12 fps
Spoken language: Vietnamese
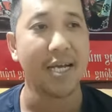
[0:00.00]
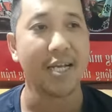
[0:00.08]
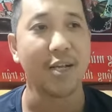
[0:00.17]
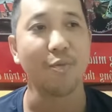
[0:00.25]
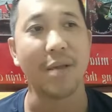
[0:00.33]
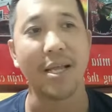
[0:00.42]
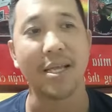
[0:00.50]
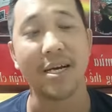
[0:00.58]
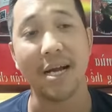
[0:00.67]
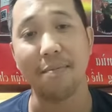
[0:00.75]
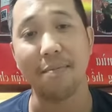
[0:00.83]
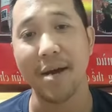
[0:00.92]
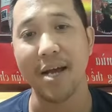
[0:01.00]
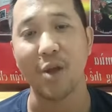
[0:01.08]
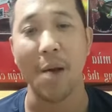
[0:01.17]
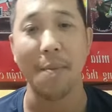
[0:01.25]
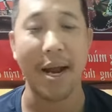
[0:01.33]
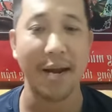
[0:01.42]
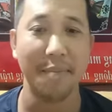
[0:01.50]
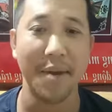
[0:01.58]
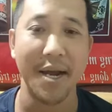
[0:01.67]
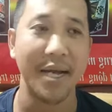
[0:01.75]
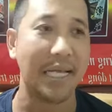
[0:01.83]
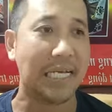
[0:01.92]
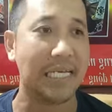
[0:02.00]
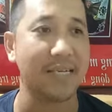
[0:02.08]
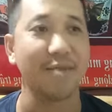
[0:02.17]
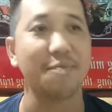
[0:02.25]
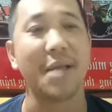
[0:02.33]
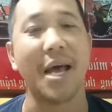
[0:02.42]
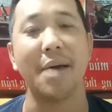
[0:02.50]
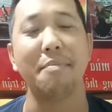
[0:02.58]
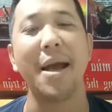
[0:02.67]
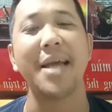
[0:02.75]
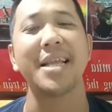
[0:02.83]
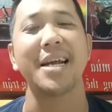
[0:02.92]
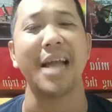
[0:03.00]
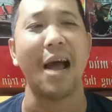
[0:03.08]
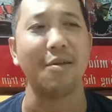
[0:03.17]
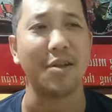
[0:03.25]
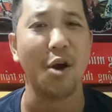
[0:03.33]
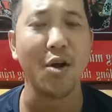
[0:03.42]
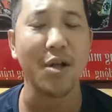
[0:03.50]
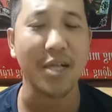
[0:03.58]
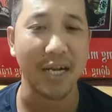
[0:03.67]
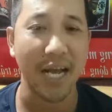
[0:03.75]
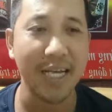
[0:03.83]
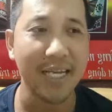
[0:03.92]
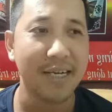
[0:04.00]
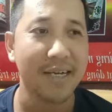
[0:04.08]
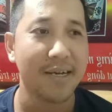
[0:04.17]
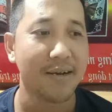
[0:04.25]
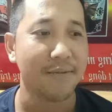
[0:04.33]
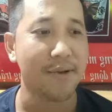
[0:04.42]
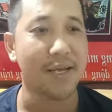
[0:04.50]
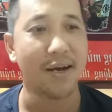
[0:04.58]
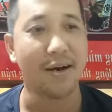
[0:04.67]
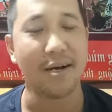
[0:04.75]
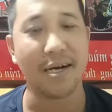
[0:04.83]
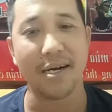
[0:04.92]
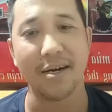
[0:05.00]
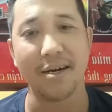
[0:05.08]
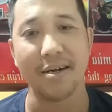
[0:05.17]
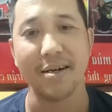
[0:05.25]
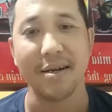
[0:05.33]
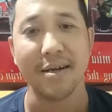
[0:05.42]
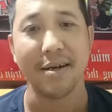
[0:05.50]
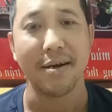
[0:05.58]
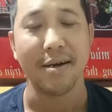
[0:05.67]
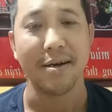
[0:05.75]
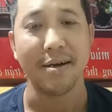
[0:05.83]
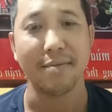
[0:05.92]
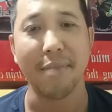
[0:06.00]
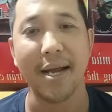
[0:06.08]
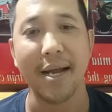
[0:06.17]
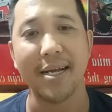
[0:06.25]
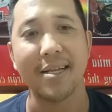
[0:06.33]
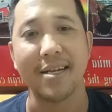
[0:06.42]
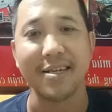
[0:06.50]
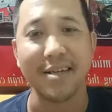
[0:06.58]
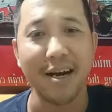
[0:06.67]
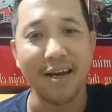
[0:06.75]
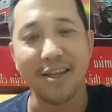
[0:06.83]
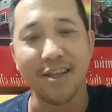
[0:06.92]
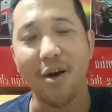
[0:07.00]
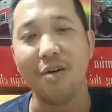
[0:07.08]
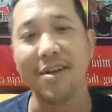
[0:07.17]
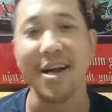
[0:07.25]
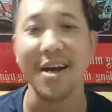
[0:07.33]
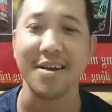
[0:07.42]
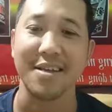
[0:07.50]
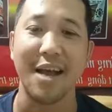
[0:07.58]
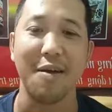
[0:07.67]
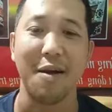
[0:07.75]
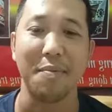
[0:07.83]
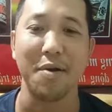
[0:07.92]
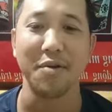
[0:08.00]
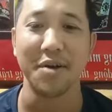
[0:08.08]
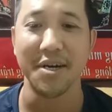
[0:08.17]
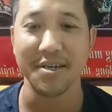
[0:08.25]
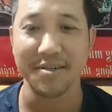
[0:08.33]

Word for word: Chúng ta chơi đam mê, thỏa mãn đam mê thì chúng ta may tầng nào thì gió tầng ấy. Bây giờ mây trên trời gió dưới đất thì sao gặp nhau được?